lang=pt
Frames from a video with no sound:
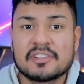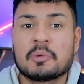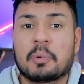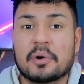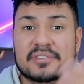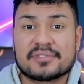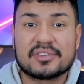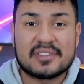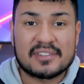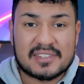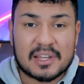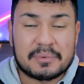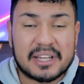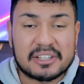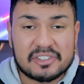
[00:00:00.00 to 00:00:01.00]
Depois que vocês
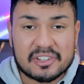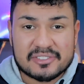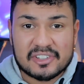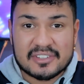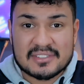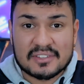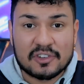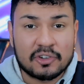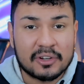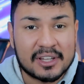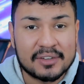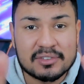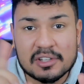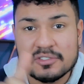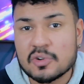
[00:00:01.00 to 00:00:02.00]
terminarem de assistir esse vídeo
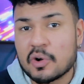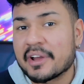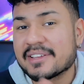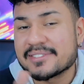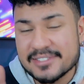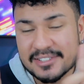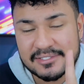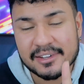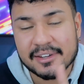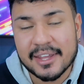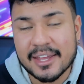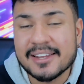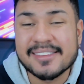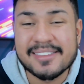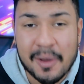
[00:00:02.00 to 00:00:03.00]
aqui, vocês correm e assistem
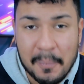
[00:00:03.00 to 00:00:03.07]
aquele